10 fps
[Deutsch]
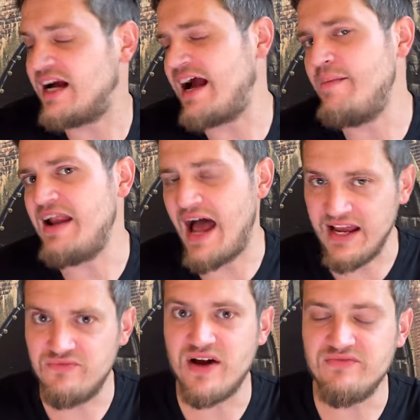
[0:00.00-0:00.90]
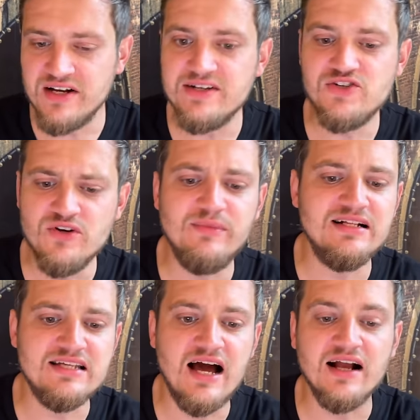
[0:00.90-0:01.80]
kann man einfach wirklich nur
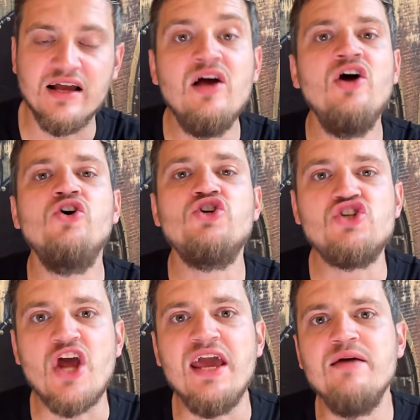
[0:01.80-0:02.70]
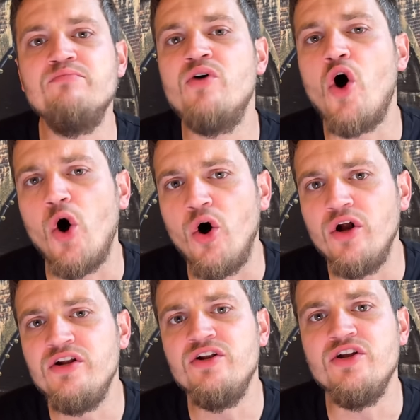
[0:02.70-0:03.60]
mal sagen, Shame
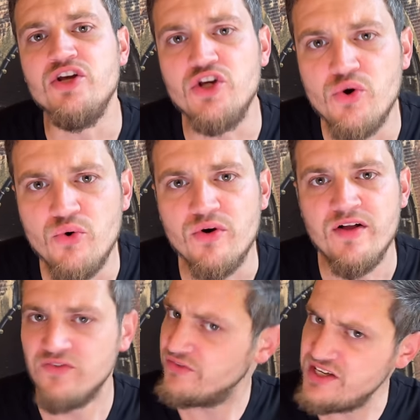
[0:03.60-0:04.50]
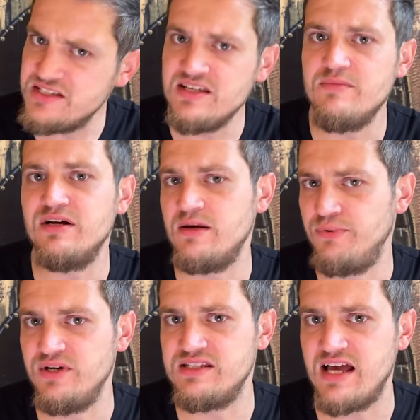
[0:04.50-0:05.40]
on you, wie sie immer der
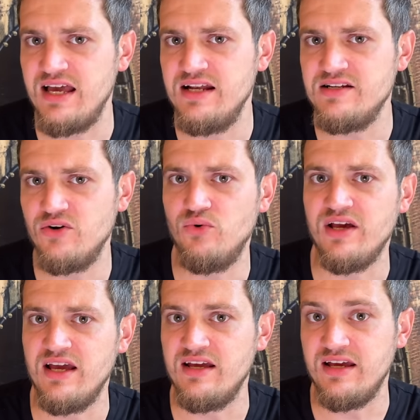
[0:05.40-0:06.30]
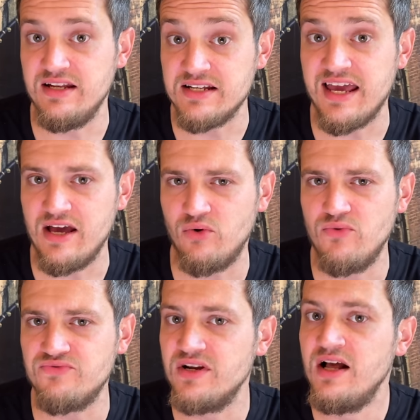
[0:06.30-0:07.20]
Polizei
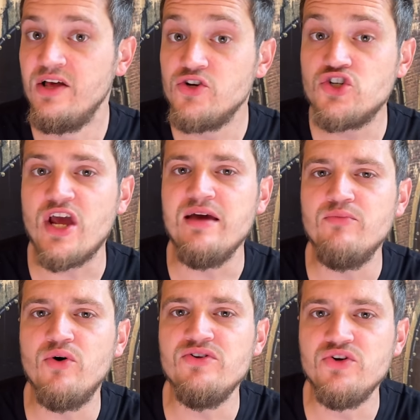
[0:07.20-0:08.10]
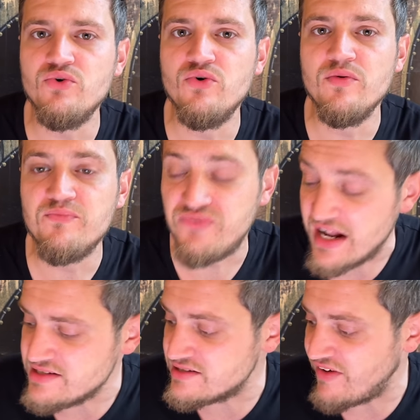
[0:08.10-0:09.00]
hinterherrufen. Shame on you,
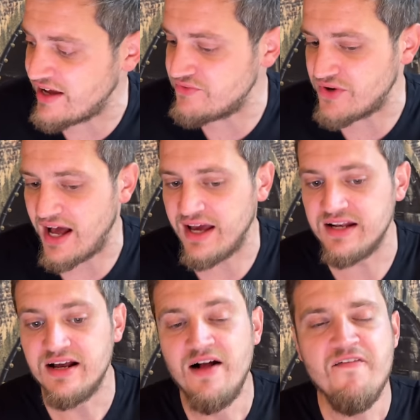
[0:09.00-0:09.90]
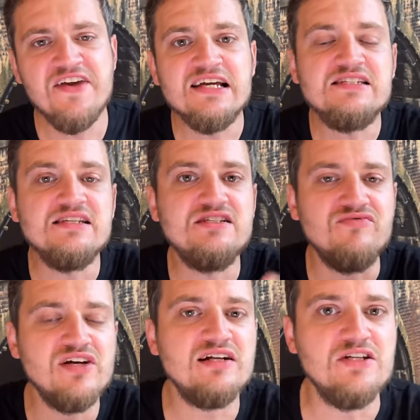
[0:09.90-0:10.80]
Pfalzweinverein. Es ist
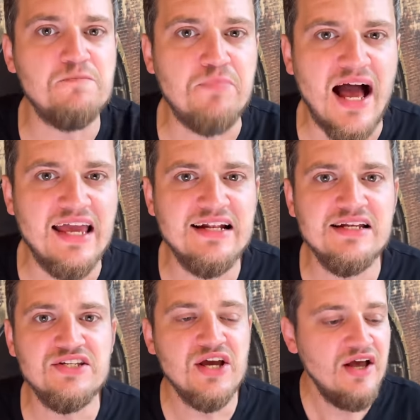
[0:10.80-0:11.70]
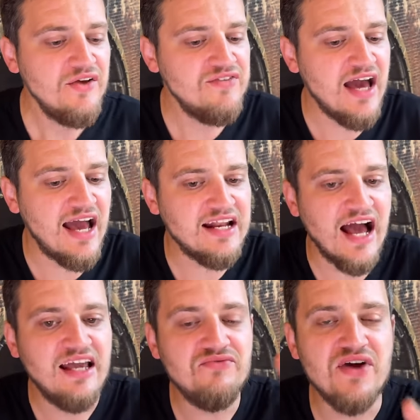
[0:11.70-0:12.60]
wirklich peinlich, wie ein
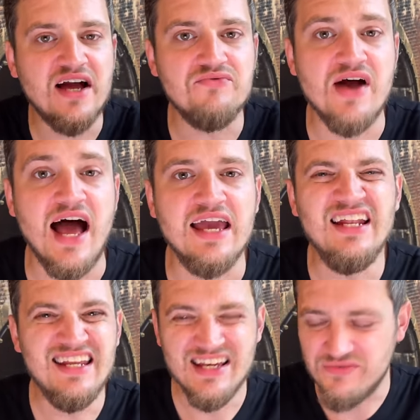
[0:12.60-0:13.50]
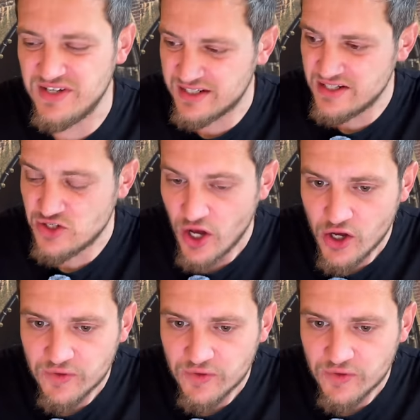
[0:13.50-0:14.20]
einfacher Verein hier wirklich